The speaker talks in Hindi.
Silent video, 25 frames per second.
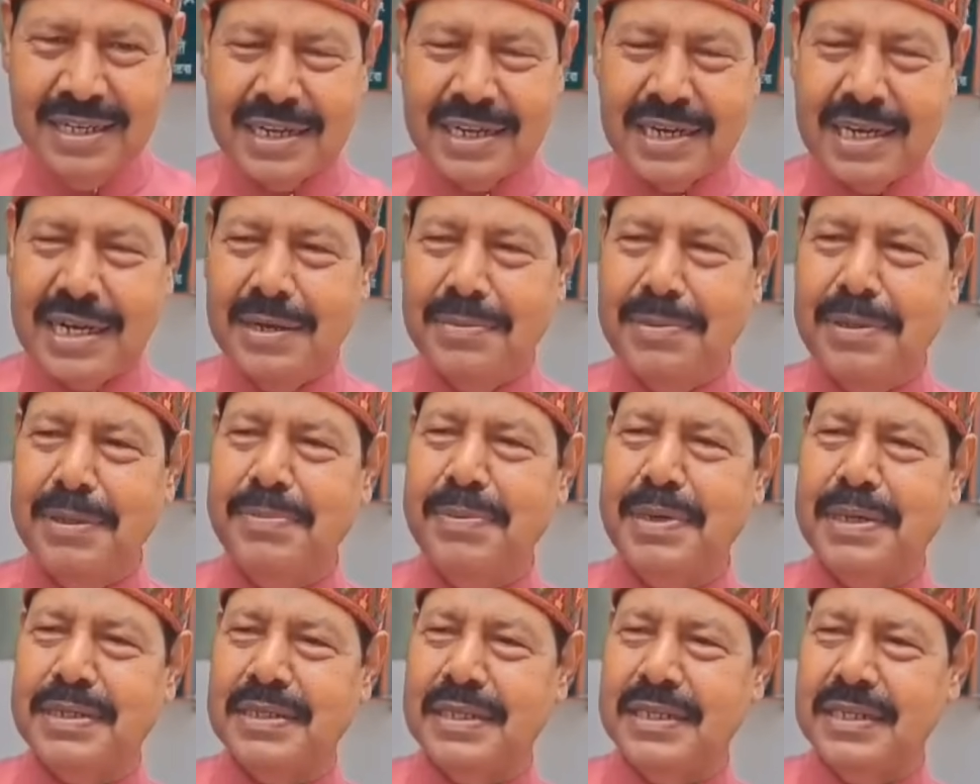कभी
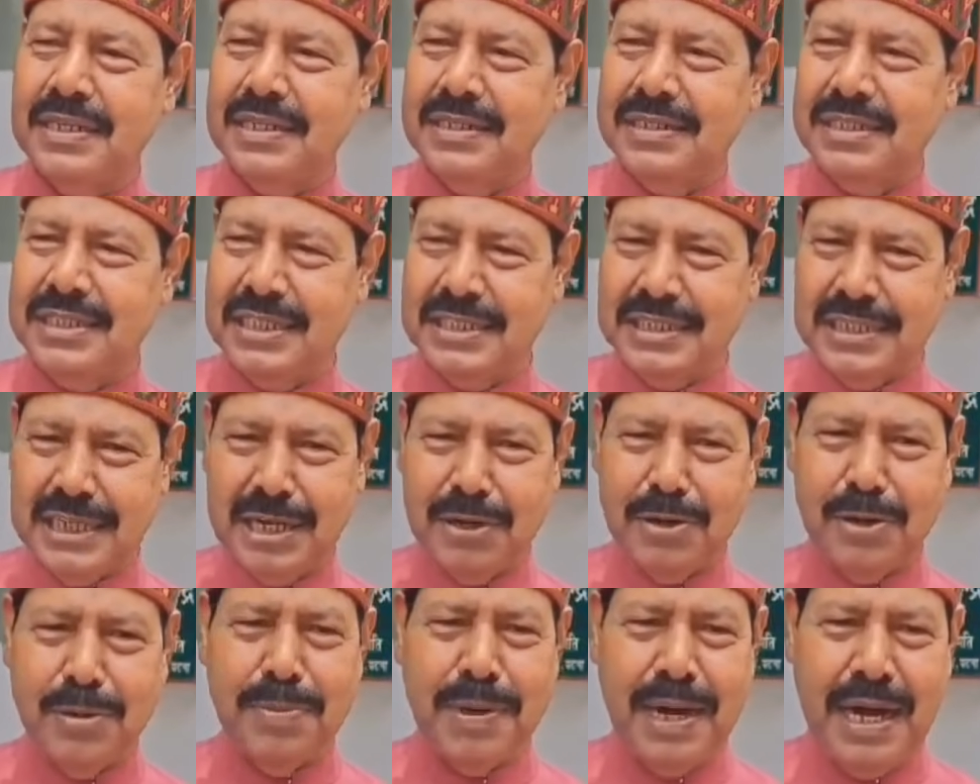चचा
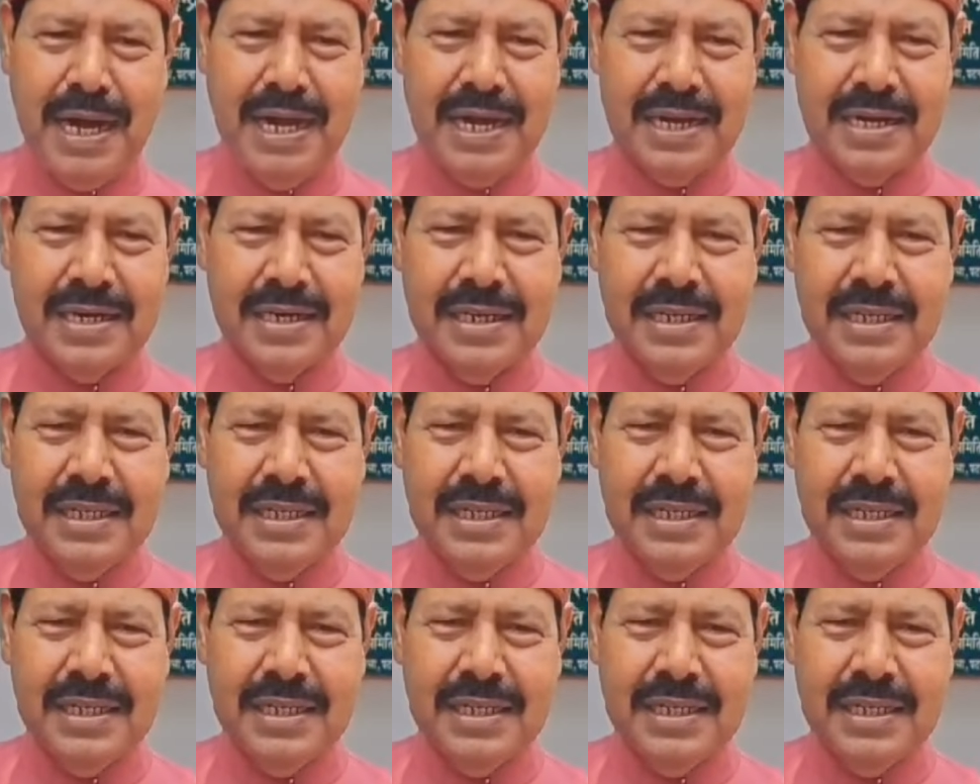को बाहर